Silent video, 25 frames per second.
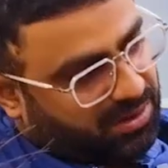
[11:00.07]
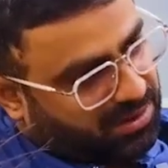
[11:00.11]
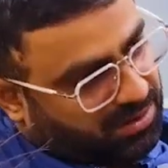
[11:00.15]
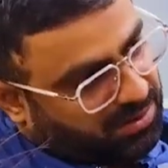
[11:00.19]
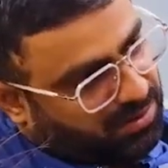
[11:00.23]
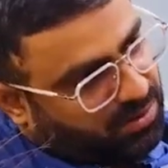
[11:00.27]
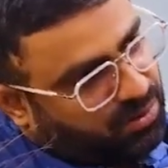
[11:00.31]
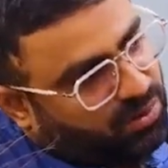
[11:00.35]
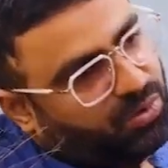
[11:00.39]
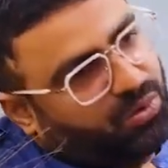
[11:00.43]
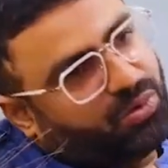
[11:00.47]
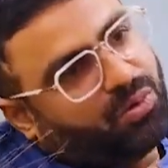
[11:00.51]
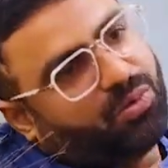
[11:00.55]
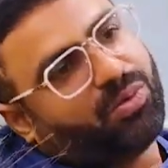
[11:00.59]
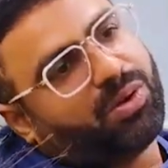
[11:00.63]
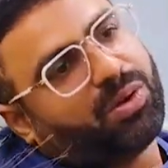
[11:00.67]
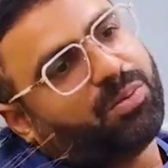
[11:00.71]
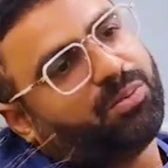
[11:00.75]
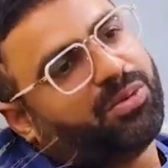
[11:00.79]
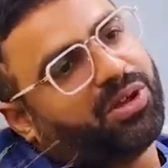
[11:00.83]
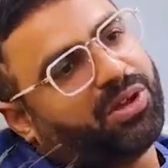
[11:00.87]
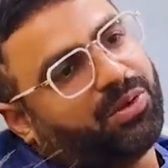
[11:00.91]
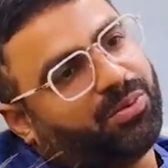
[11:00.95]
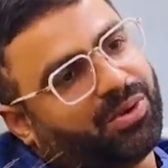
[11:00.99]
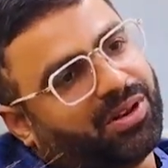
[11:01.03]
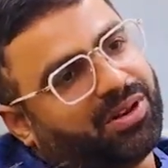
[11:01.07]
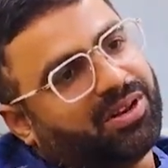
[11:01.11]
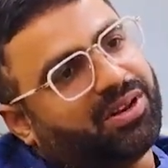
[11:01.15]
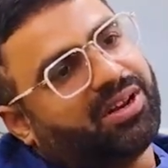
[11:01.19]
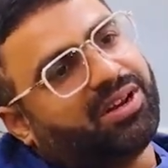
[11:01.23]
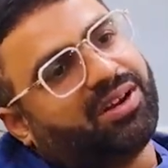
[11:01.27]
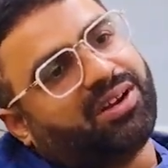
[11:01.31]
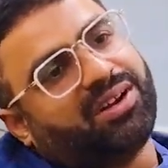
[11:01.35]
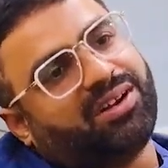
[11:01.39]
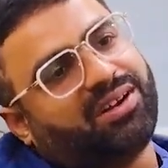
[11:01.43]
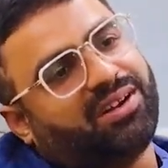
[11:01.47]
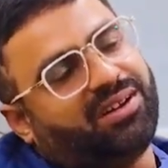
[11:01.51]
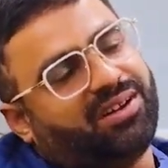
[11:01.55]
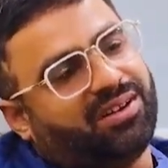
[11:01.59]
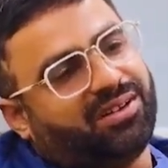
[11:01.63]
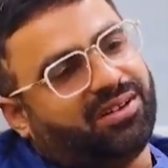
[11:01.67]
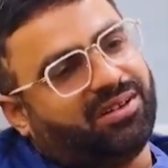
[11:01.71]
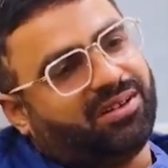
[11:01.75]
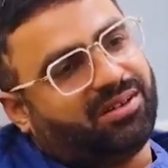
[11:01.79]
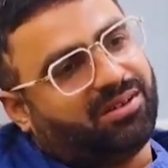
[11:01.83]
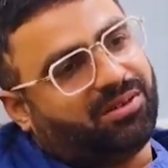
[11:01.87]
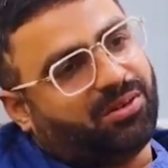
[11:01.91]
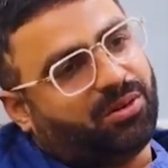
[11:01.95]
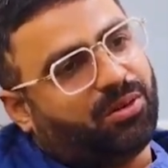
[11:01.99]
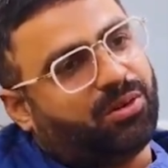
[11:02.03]
నువ్వు హార్ష్
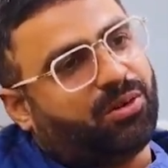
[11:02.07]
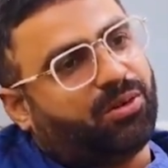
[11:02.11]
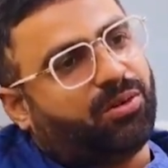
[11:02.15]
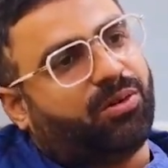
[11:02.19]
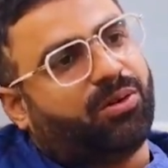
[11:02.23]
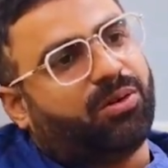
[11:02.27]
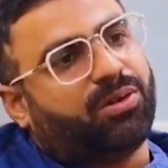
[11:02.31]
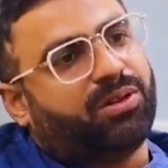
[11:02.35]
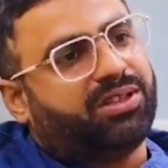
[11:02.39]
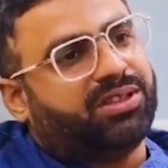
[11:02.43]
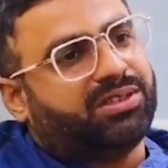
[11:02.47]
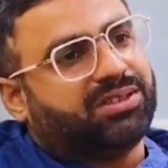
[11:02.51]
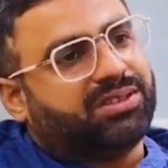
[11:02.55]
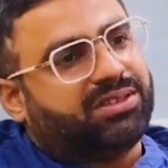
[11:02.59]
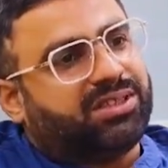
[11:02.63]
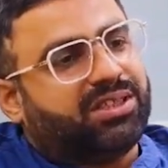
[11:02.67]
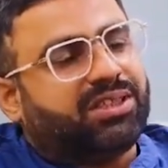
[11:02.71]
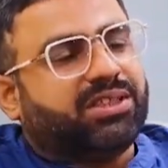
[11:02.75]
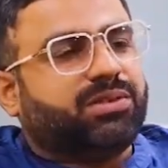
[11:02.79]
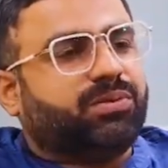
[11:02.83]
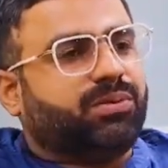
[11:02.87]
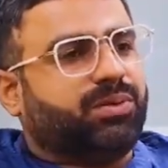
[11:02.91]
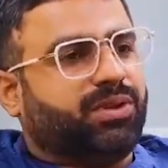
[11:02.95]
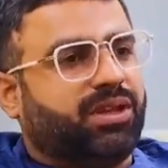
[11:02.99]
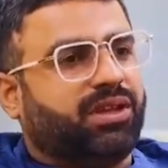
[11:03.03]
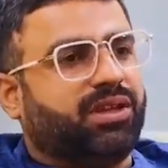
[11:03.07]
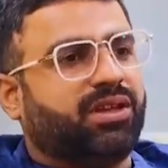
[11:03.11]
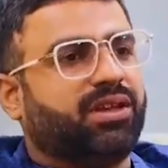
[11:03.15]
బ్రేకింగ్స్ అనేవి అప్లై చేసావు